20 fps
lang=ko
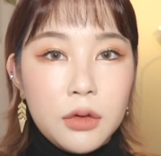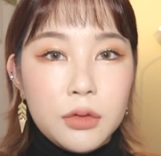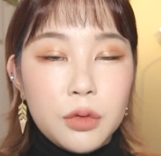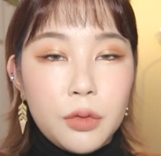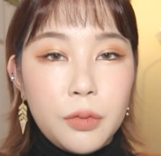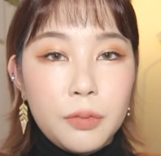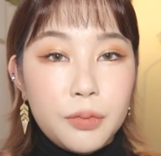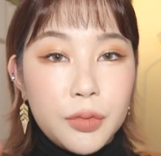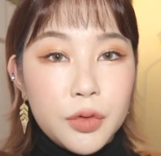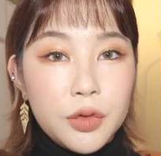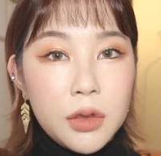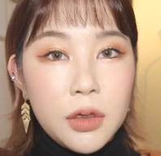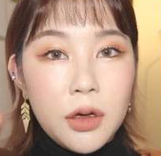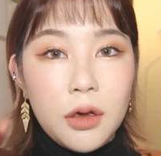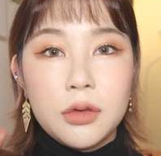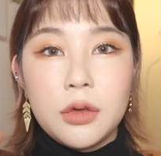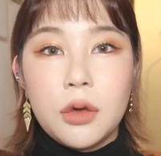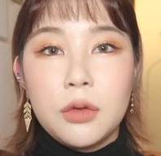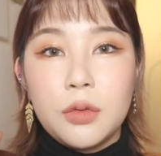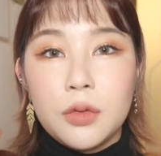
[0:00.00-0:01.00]
좀
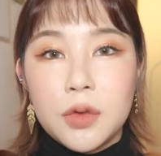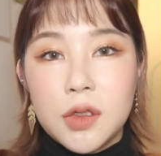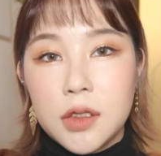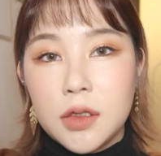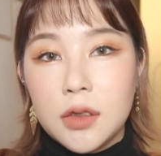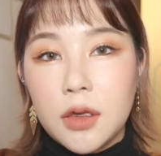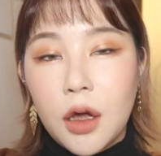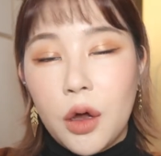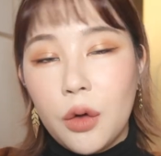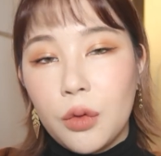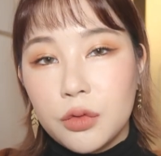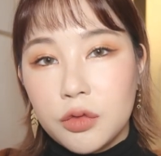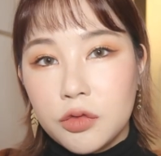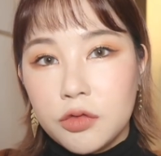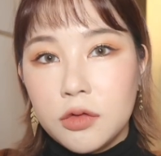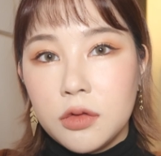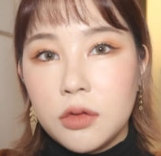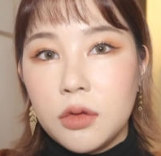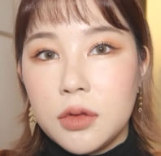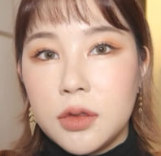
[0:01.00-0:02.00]
블러셔도 진하고
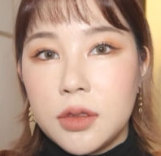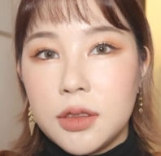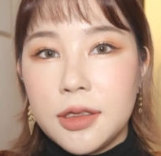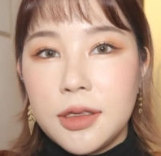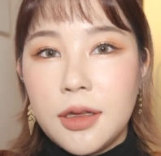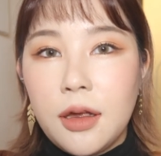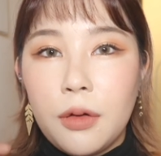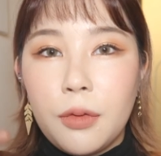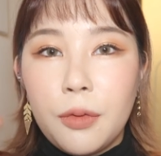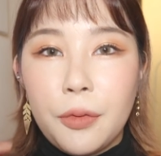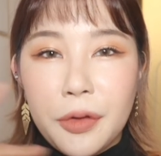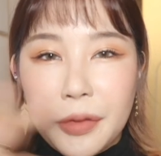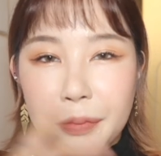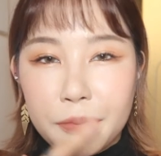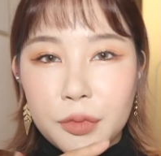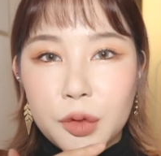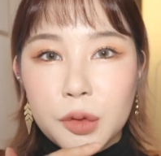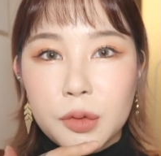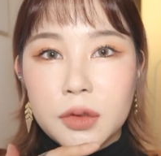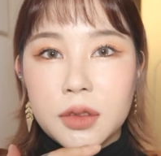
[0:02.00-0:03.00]
눈도 진하고
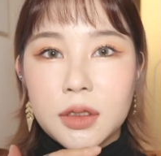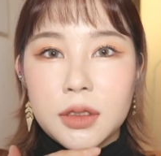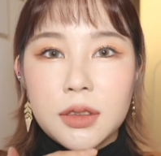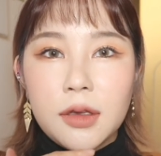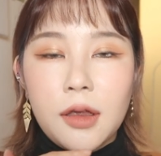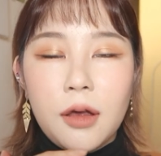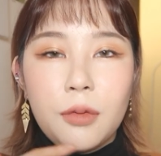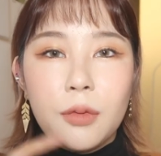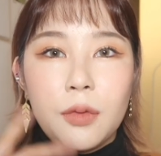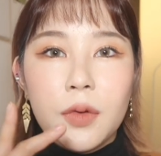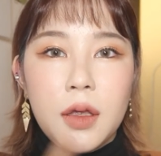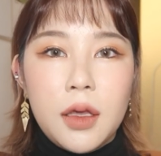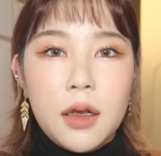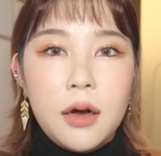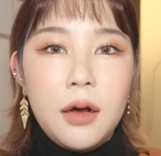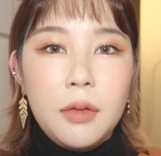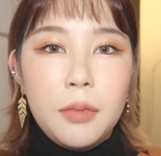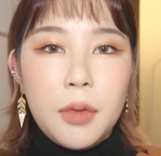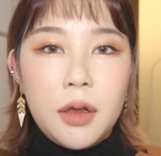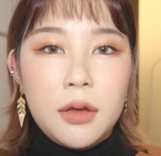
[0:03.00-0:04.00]
입도 진하고
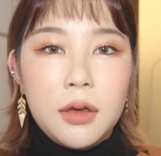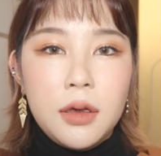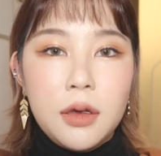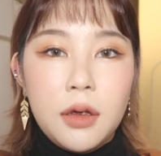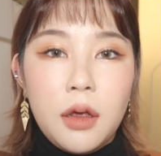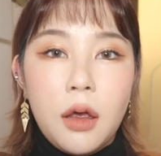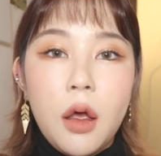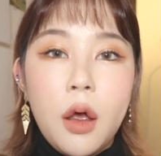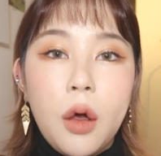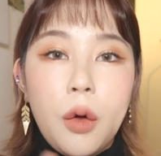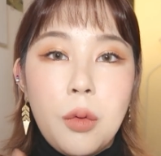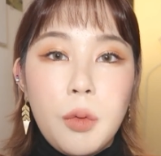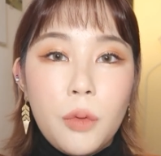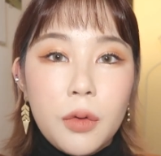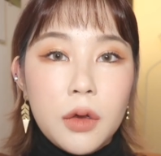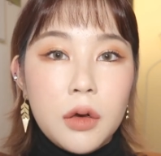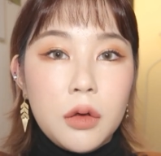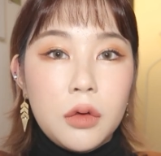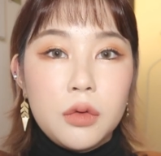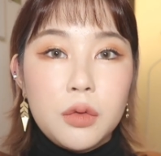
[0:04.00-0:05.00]
이러면은
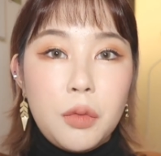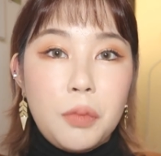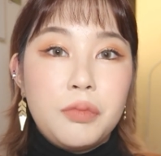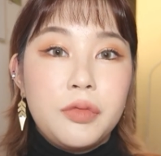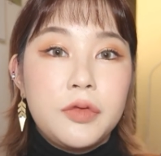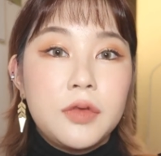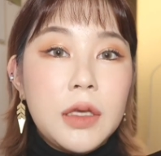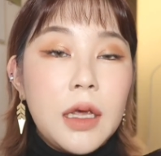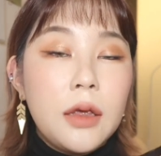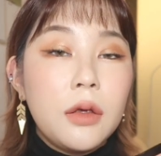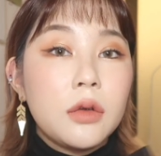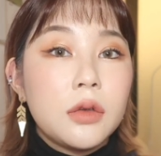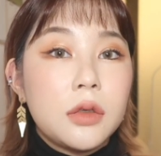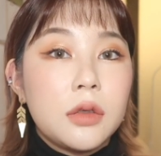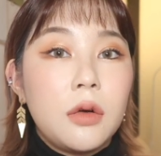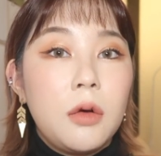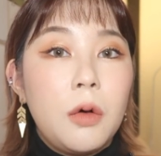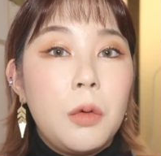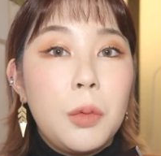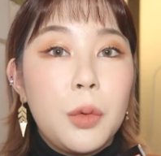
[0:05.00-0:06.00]
오히려 좀
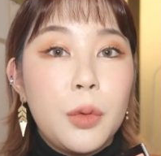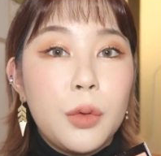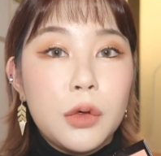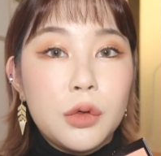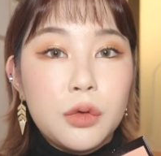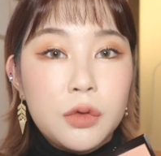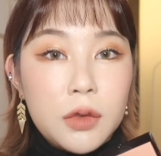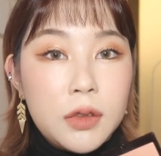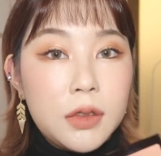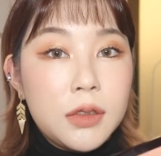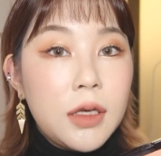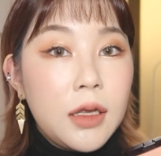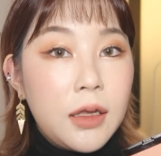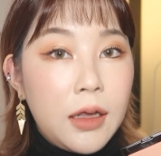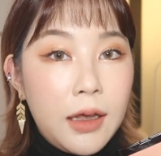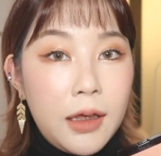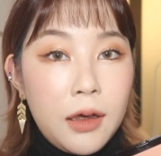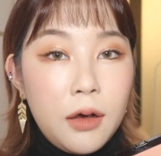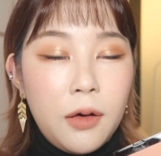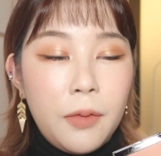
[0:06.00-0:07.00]
부자연스러워 보일 수
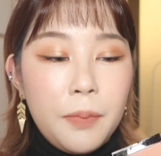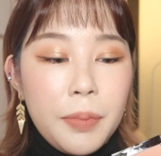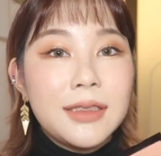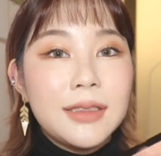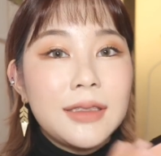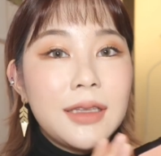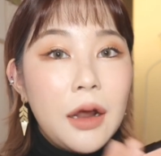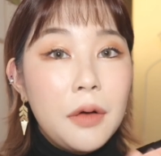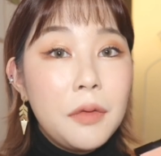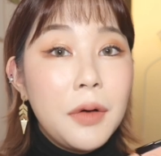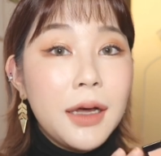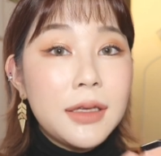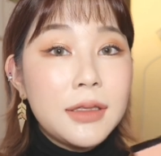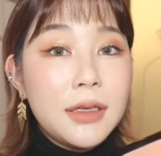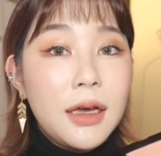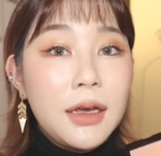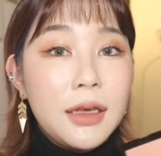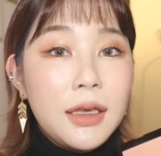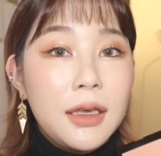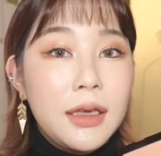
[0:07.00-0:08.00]
있잖아요. 그날
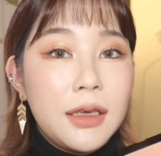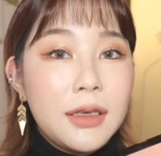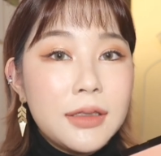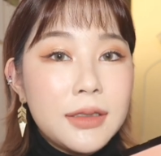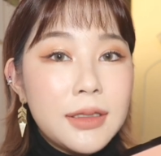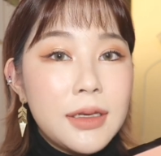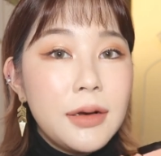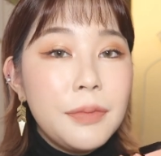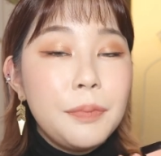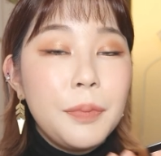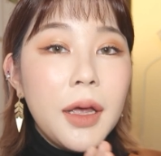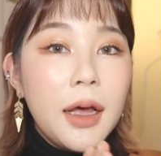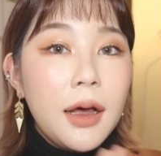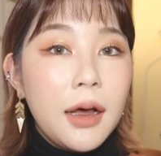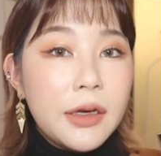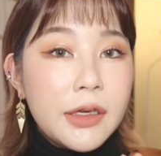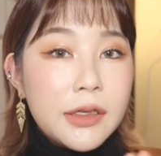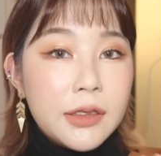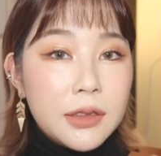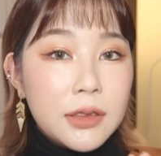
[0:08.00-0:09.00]
화장이
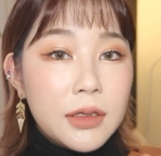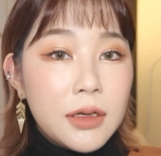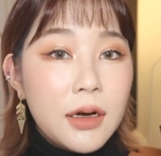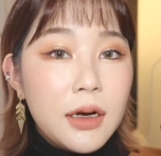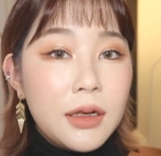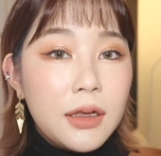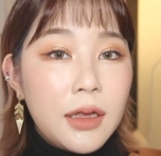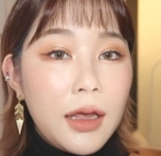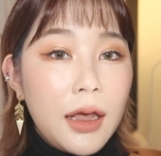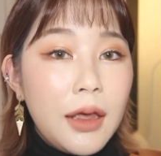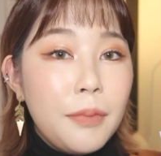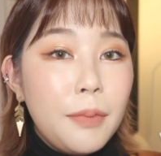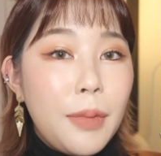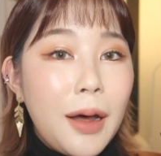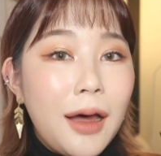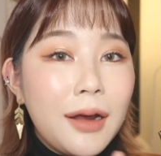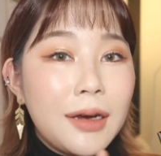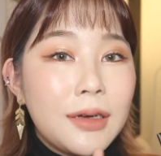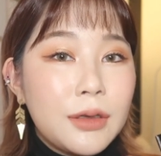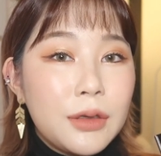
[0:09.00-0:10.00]
실패하기 싫을 때
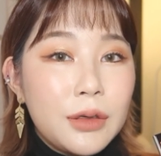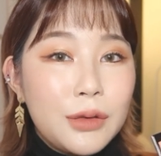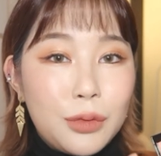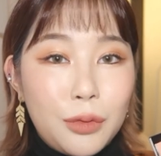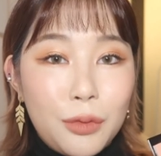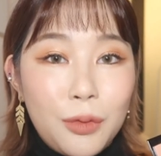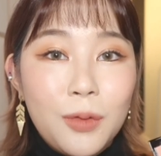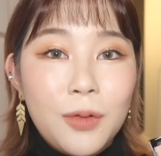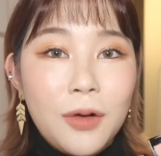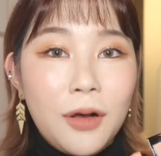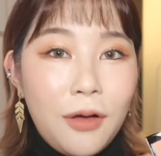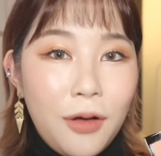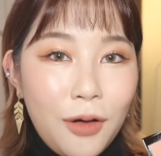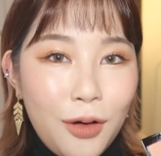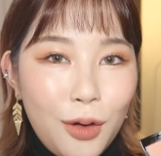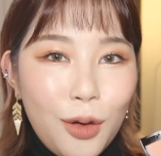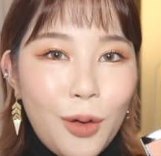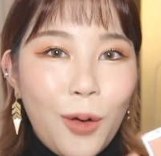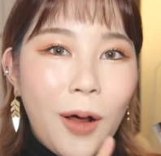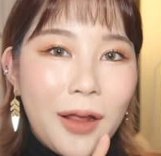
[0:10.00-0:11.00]
바르기 좋은
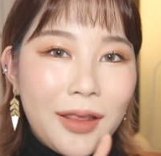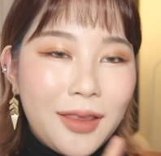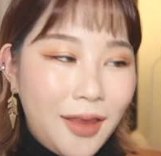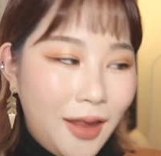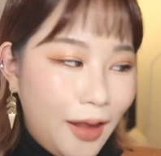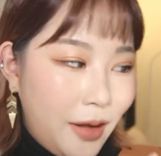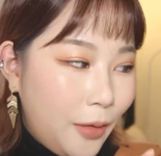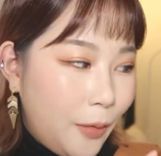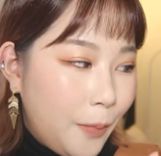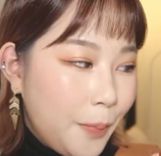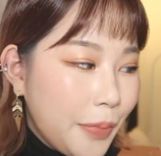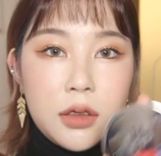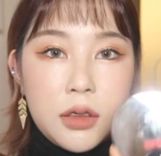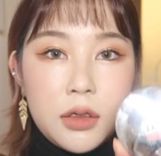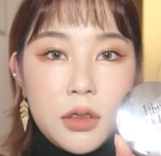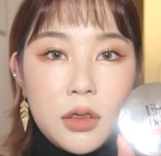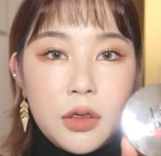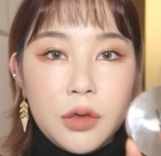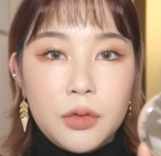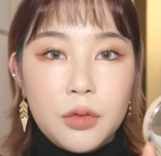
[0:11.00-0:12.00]
컬러 같아요.
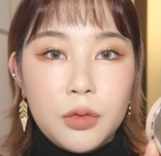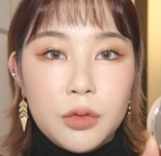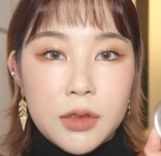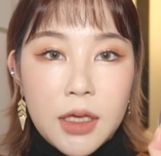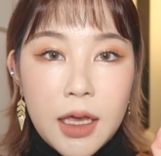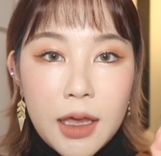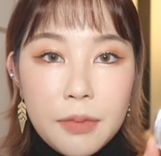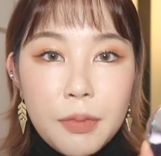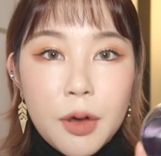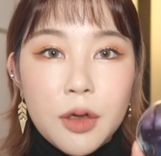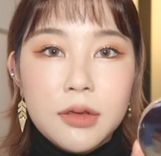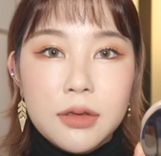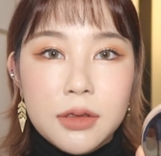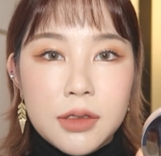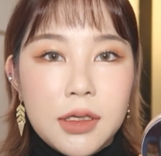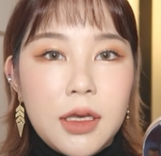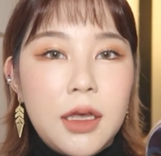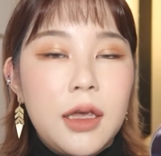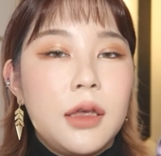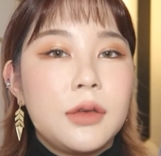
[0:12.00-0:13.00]
그리고 세
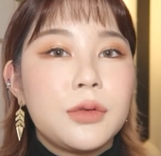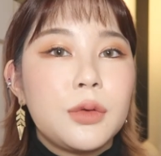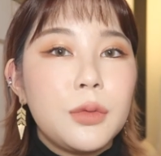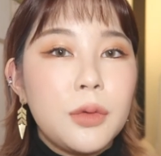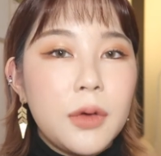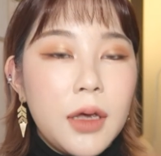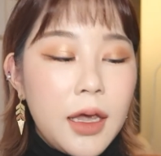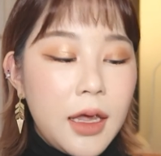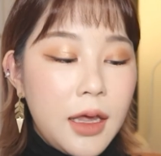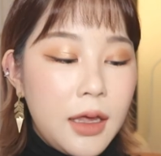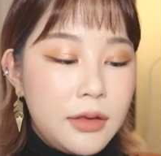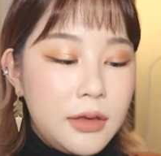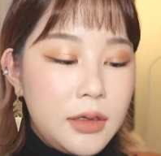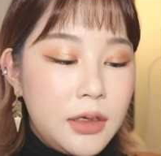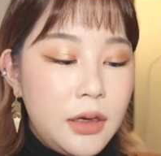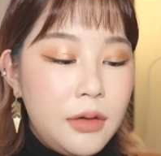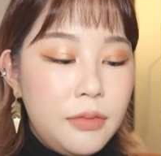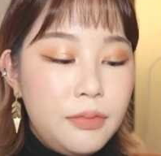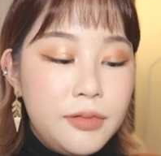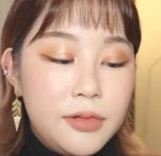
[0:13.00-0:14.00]
번째
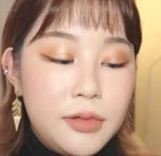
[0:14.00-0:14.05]
소개해드릴